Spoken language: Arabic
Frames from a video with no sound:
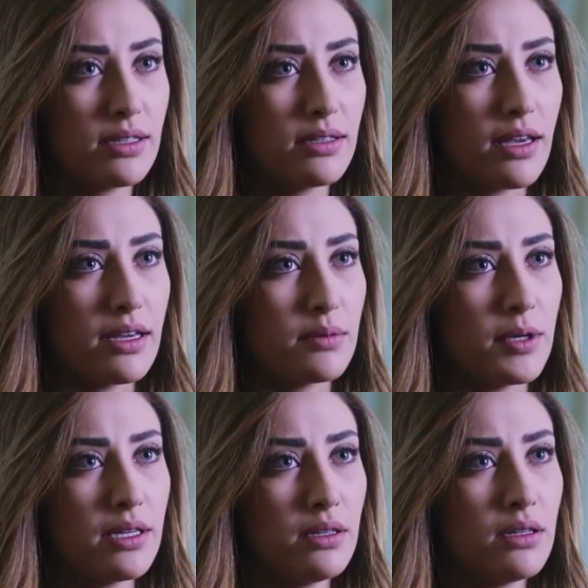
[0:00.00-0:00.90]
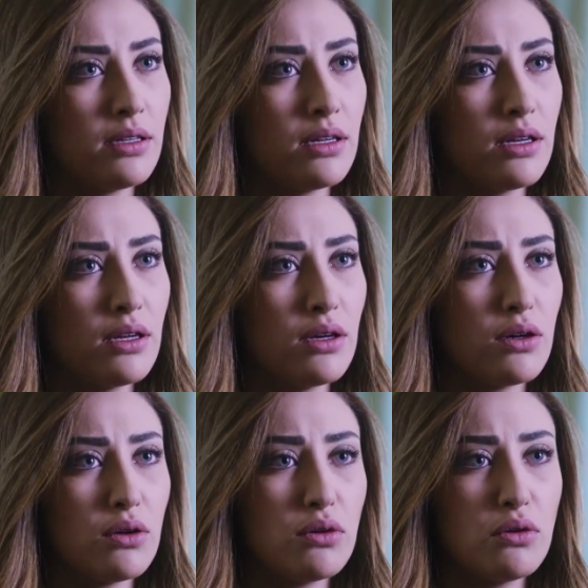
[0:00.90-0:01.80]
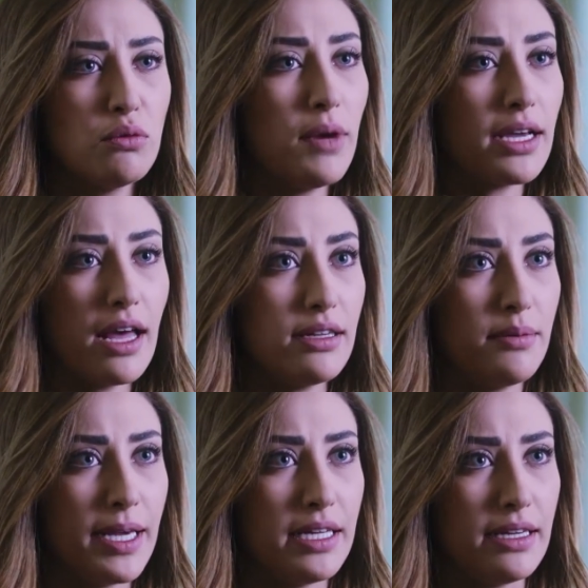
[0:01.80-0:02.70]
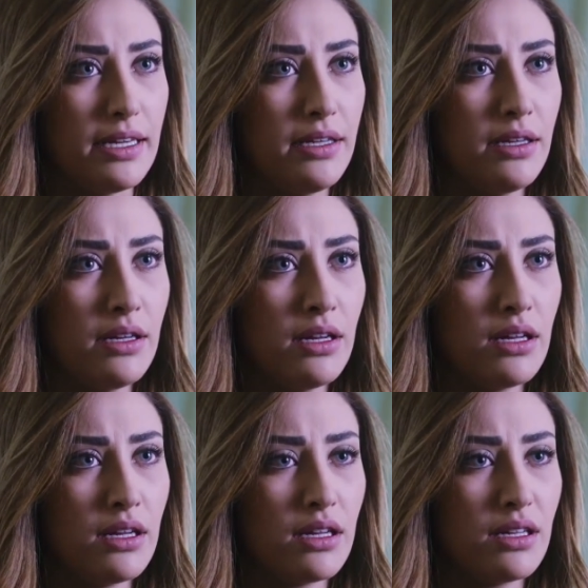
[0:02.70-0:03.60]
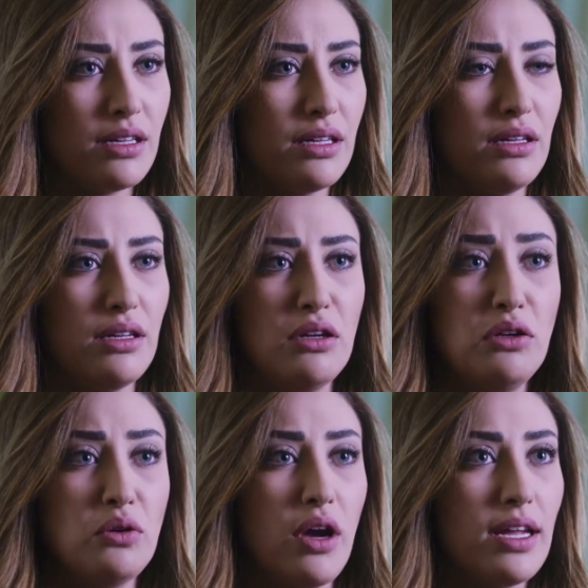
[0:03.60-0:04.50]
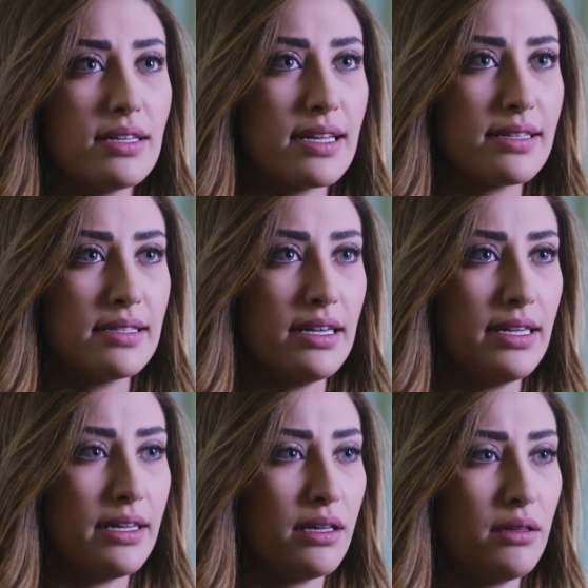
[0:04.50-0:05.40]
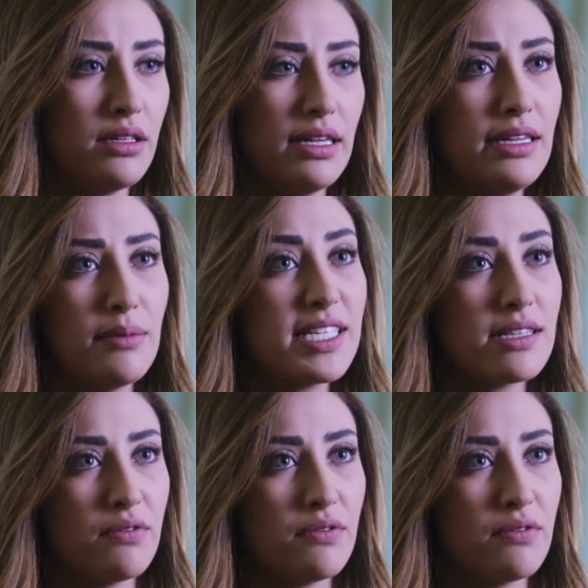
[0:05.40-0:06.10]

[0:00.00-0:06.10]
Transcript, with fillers: كنت خاطبة وما كان يبين لي إنه على أساس نحن نحن بس